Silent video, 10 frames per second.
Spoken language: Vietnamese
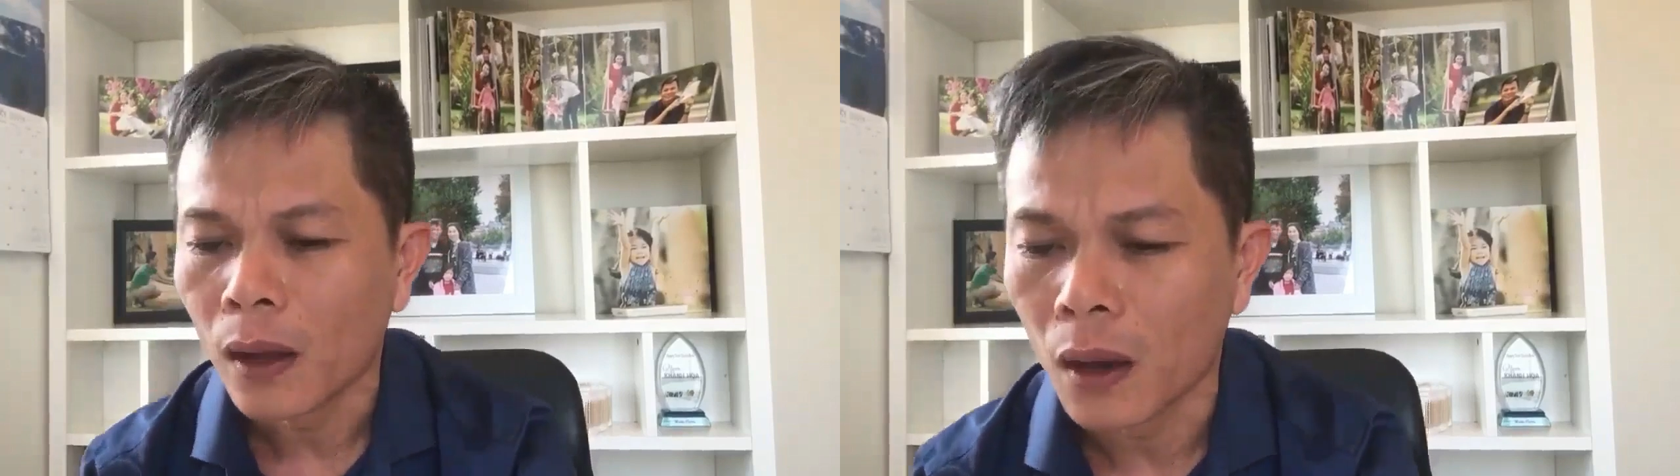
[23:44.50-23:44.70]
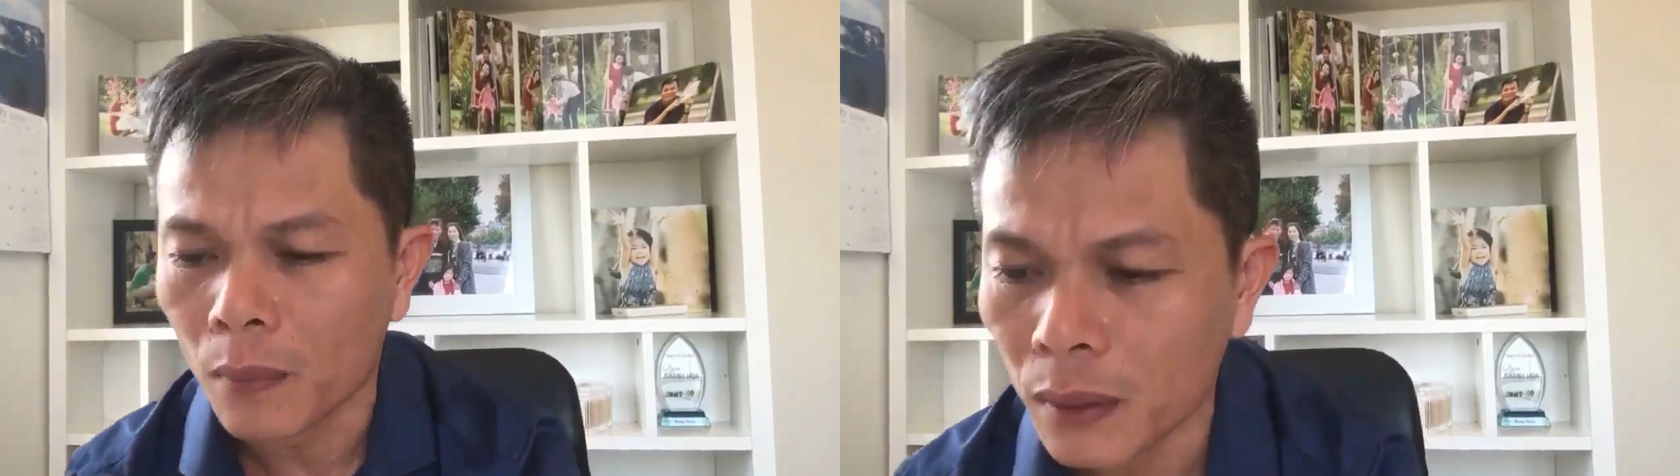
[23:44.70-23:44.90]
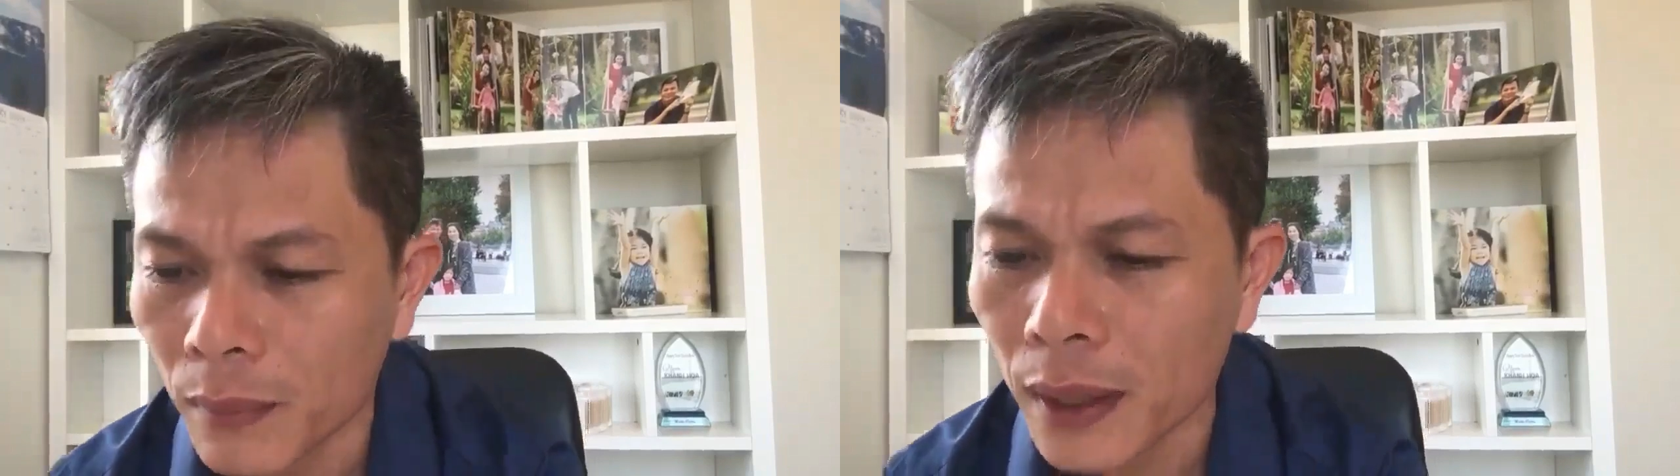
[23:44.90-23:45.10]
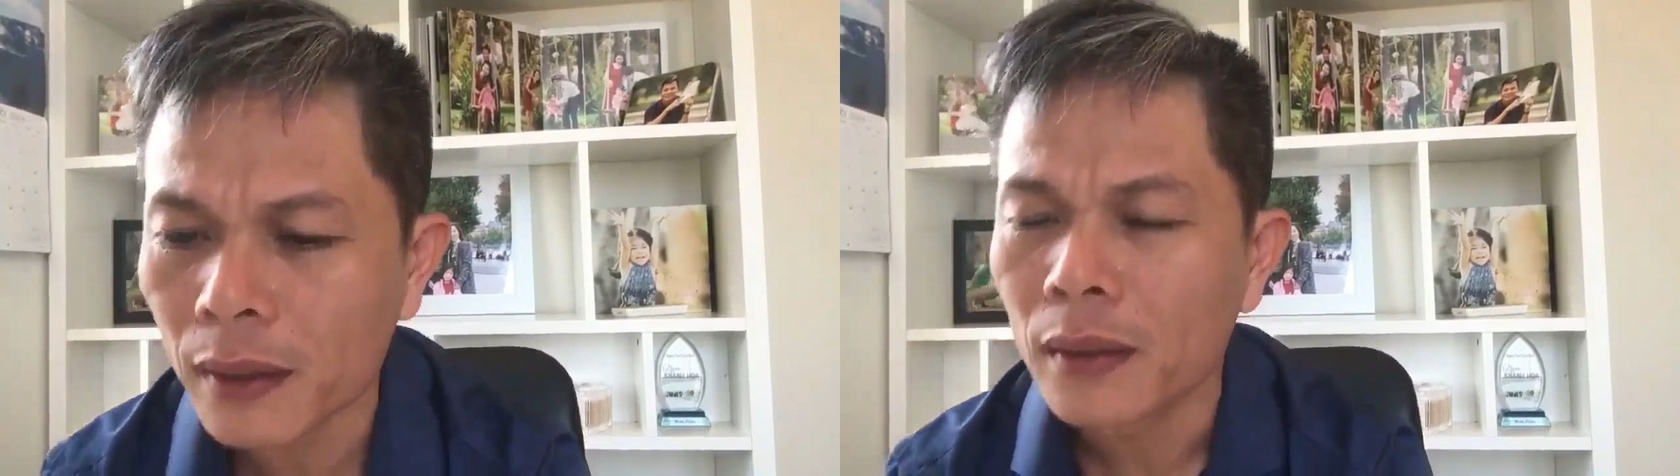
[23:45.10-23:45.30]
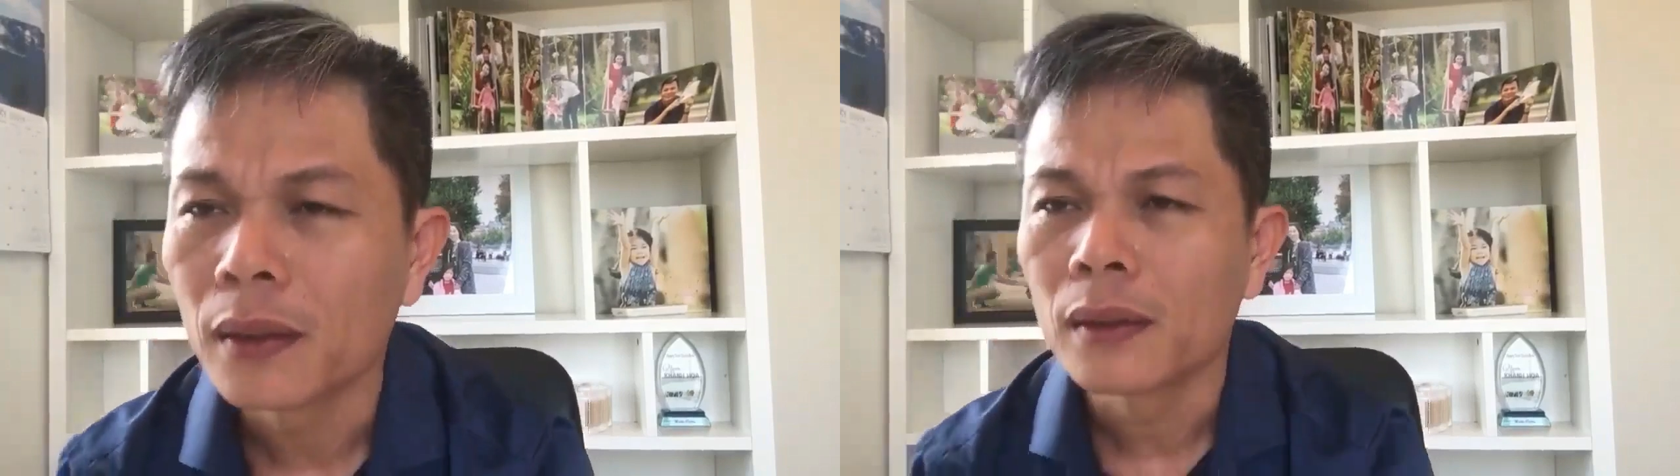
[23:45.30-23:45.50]
họ mới
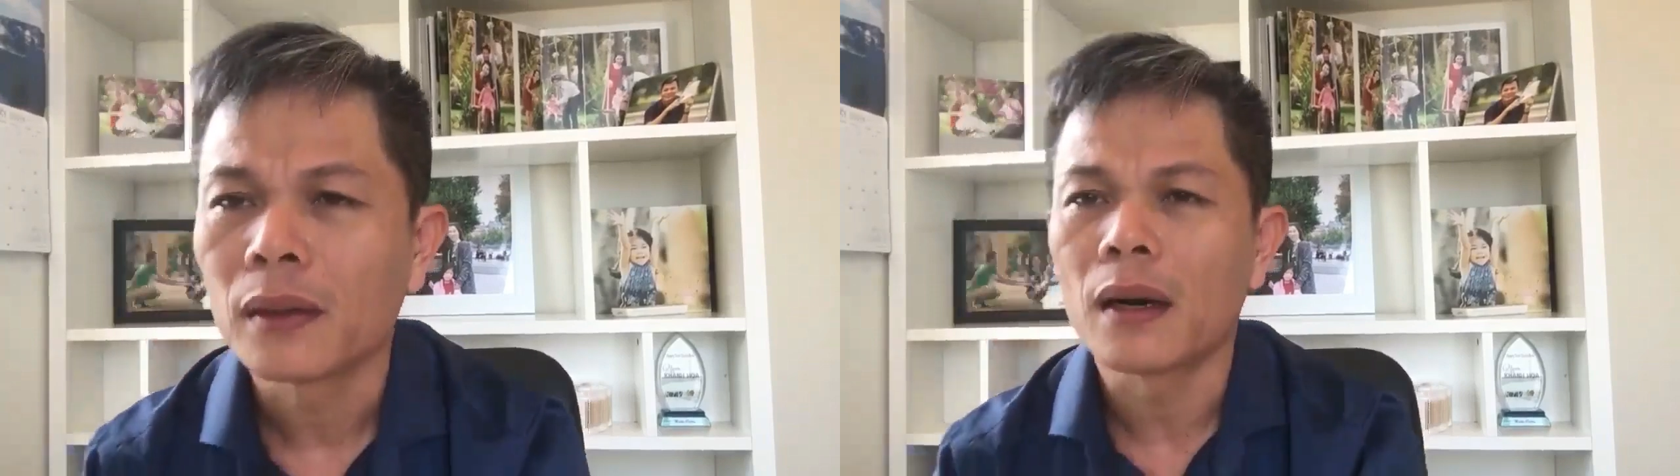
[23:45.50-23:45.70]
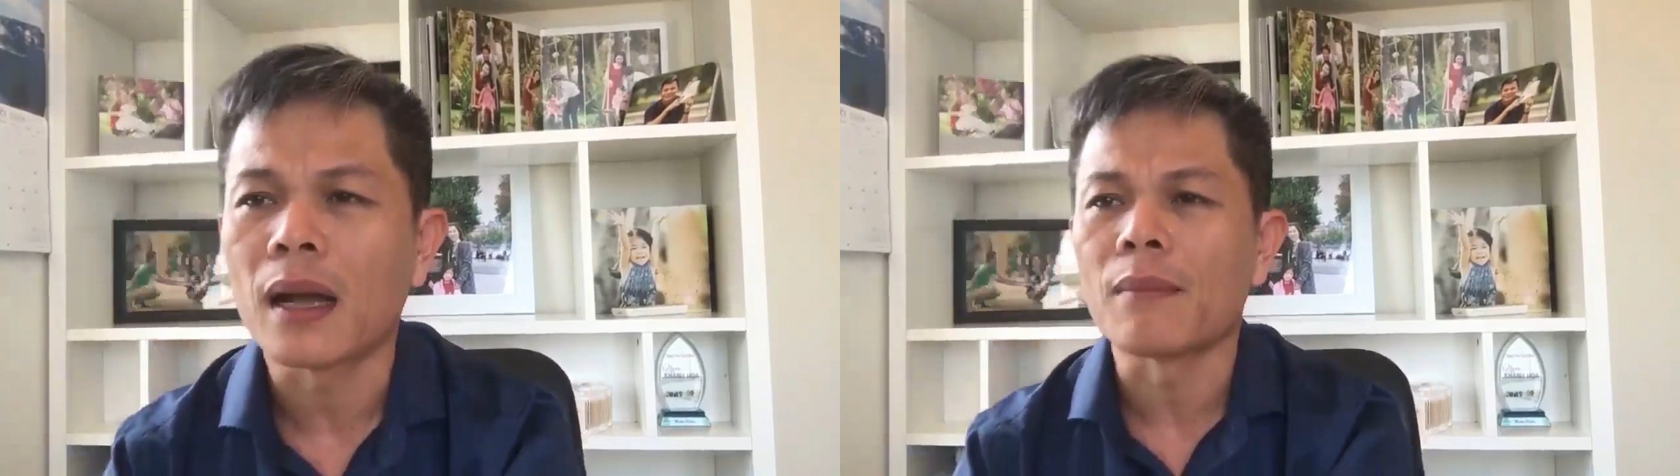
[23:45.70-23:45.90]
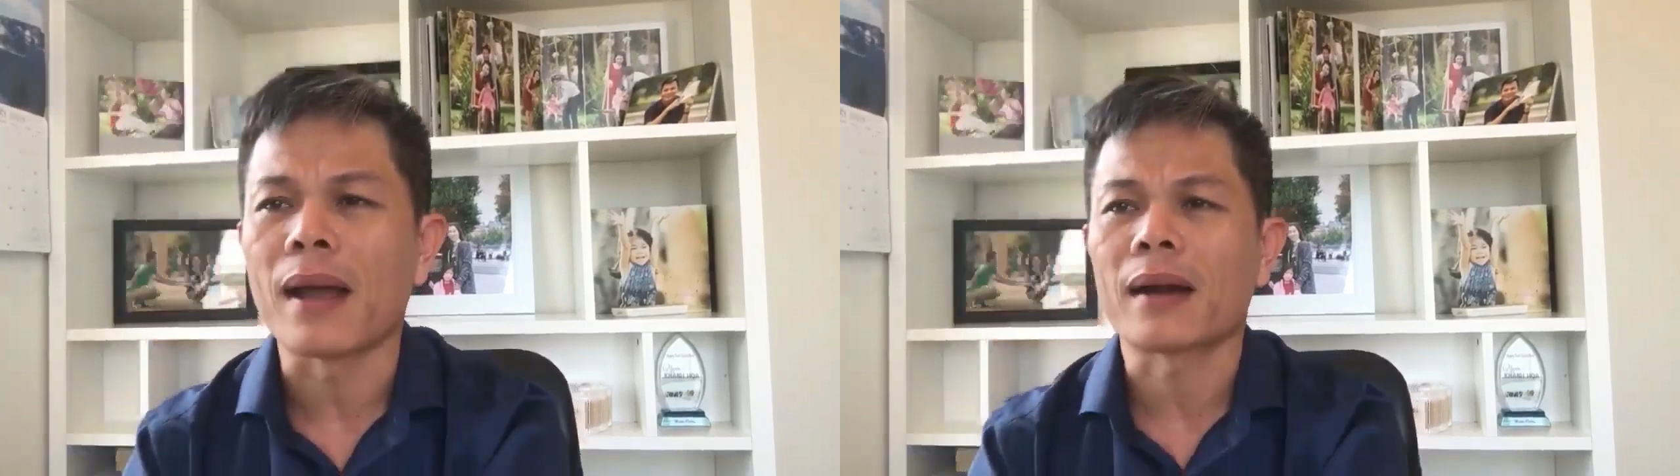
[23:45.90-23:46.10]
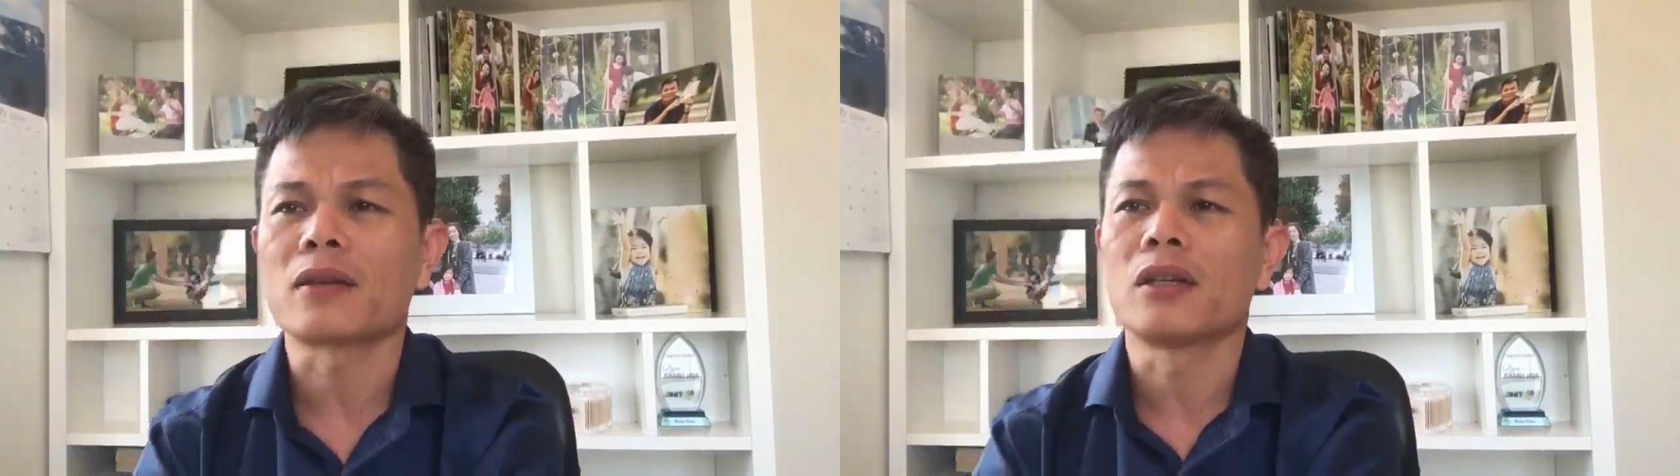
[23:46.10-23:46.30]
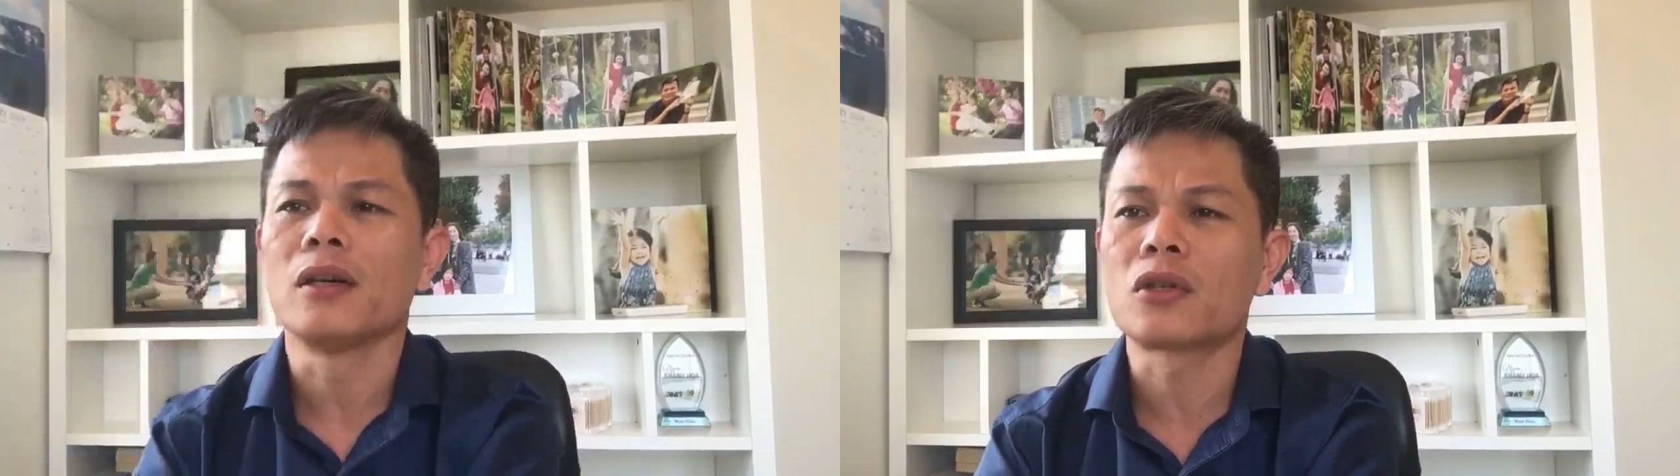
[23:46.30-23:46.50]
biết là bạn đã
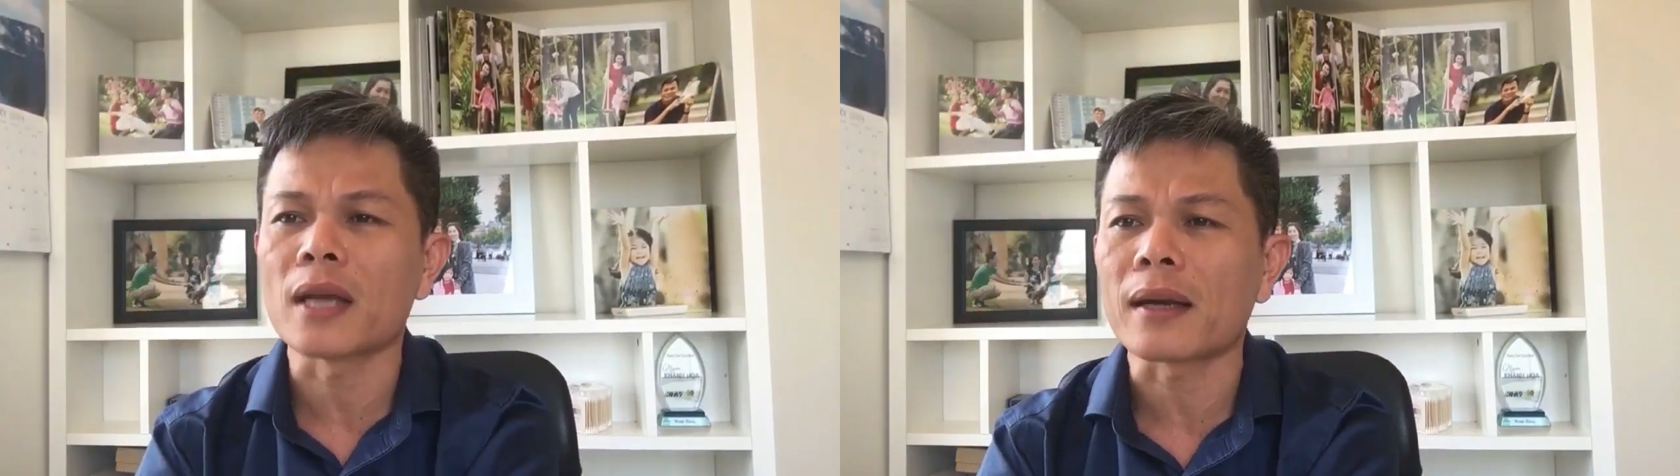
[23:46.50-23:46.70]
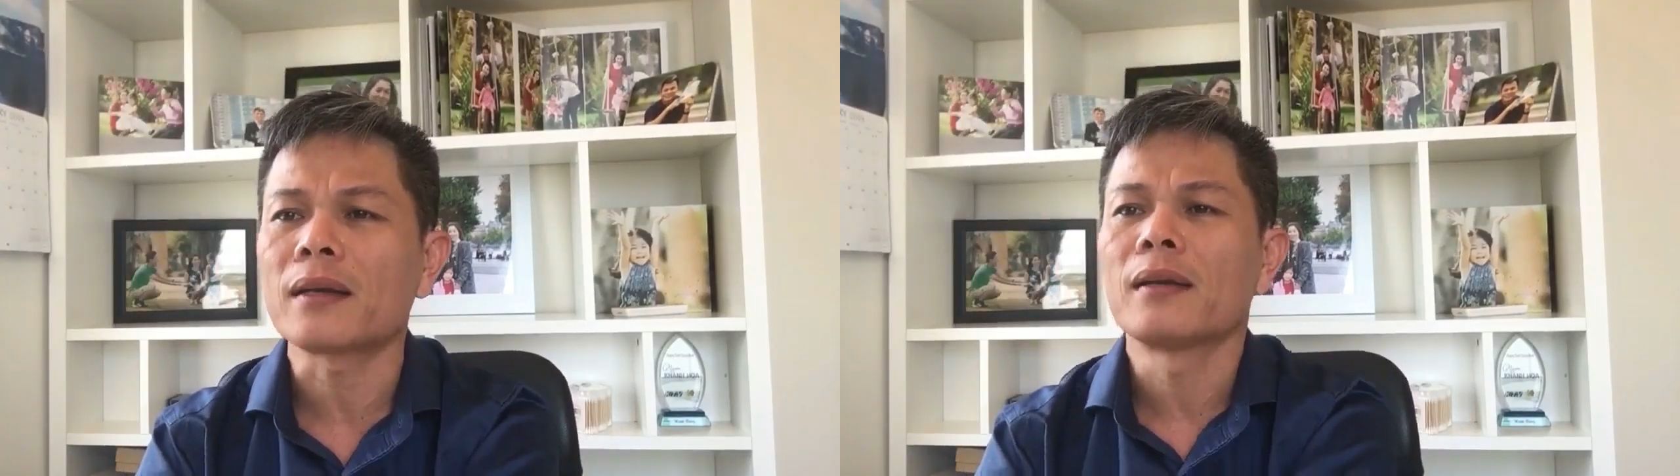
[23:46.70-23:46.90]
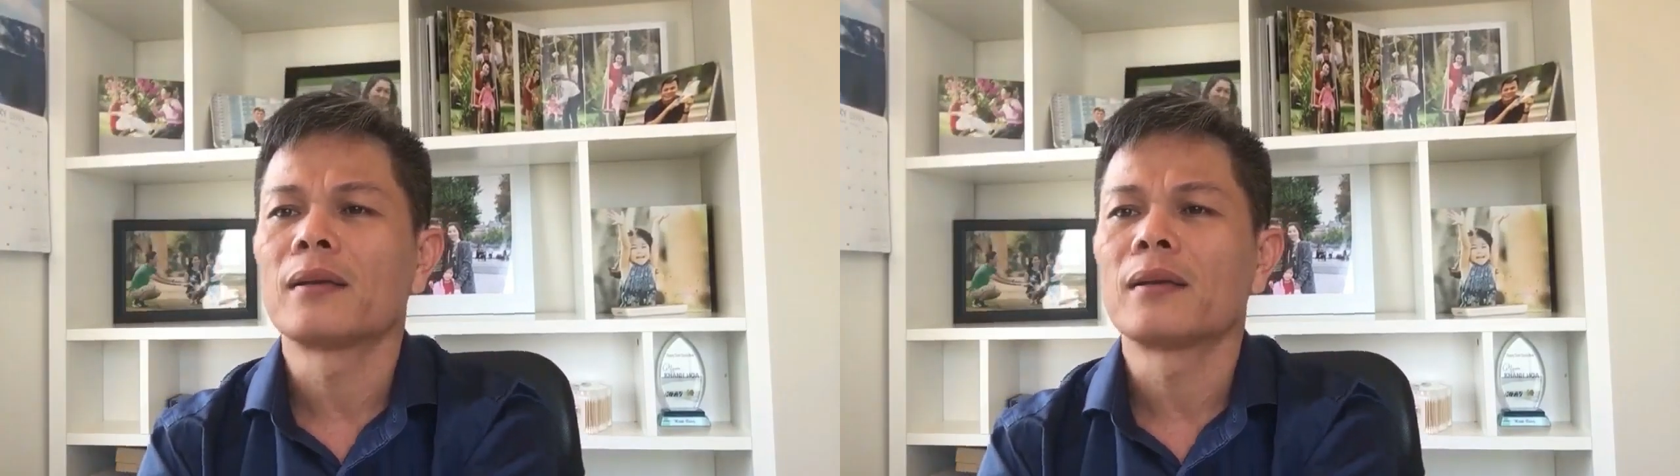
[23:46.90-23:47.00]
show shop